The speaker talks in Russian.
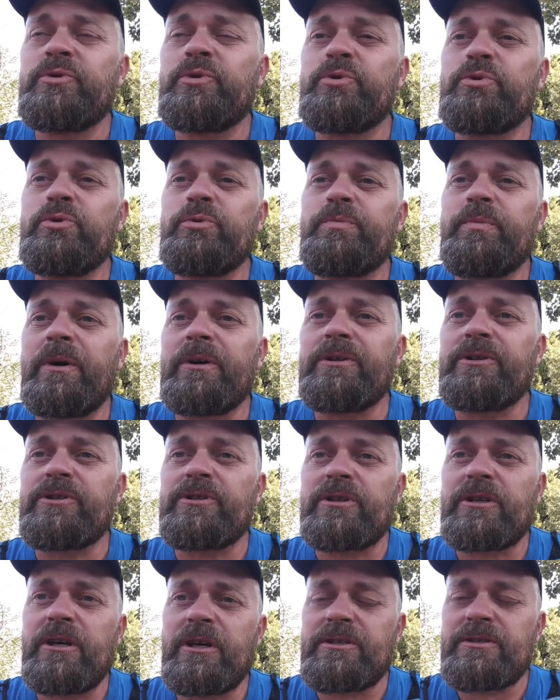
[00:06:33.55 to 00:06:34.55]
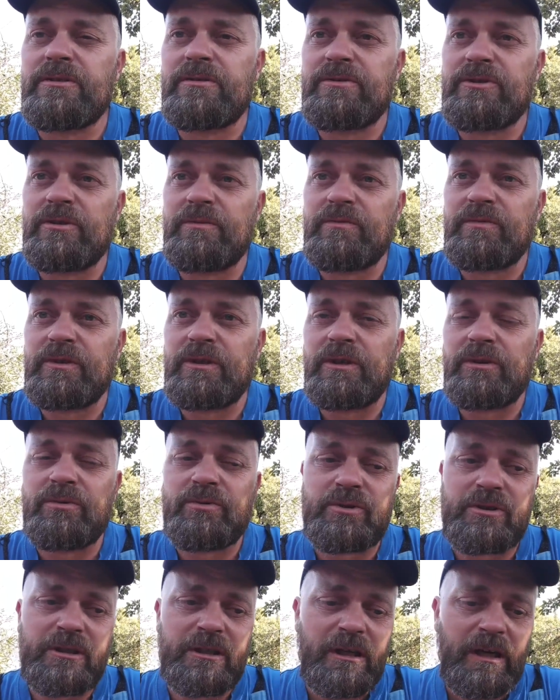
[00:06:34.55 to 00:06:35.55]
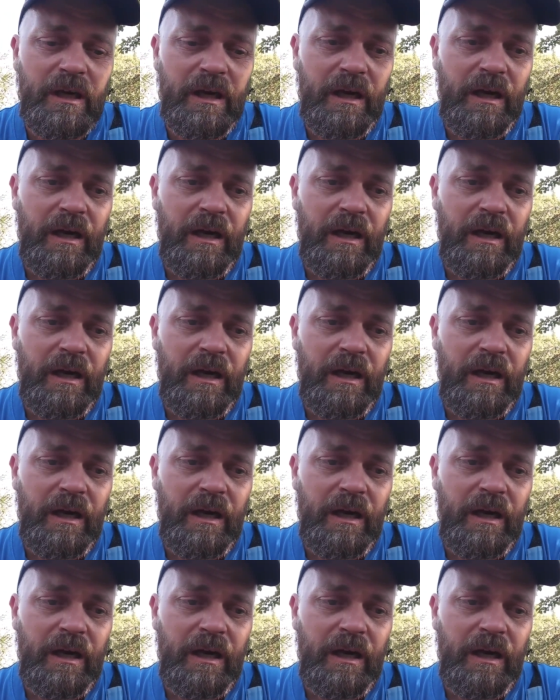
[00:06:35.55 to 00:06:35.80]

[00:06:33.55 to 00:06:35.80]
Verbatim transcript: чуть-чуть пониже качества, чем выдаешь ты.